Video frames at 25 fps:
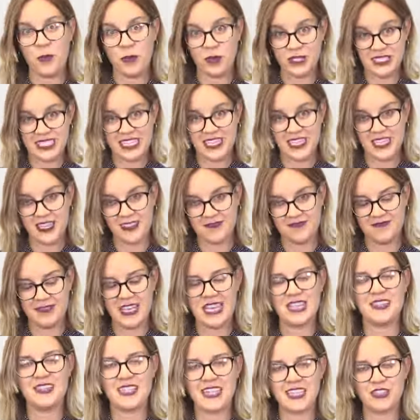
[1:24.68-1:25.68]
Pues aquí,
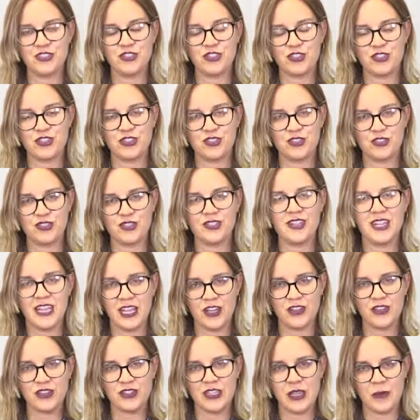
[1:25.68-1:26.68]
entre nosotros,
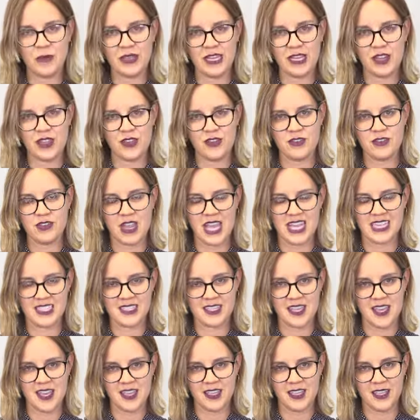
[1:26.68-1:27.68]
la contaminación
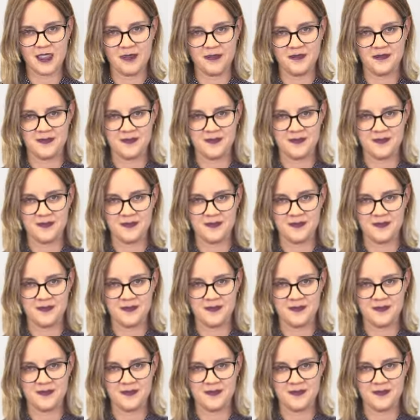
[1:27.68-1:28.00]
está aquí.